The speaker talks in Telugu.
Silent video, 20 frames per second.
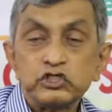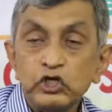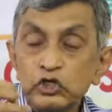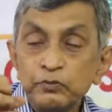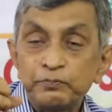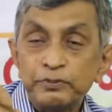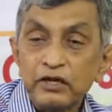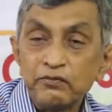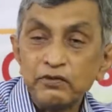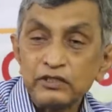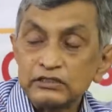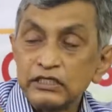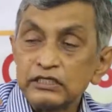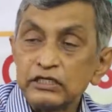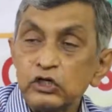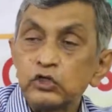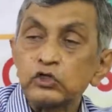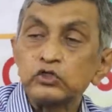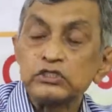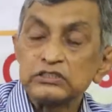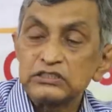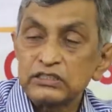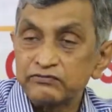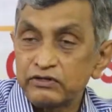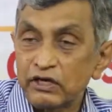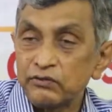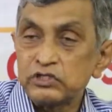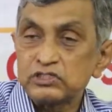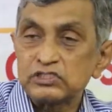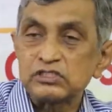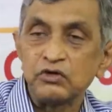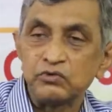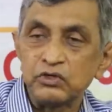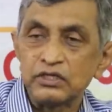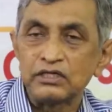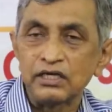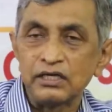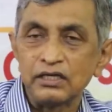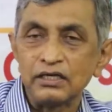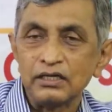చెడు ప్రవర్తన నిరోధించే వ్యవస్థ
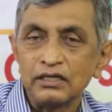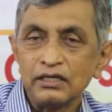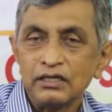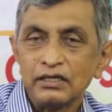ఉంటే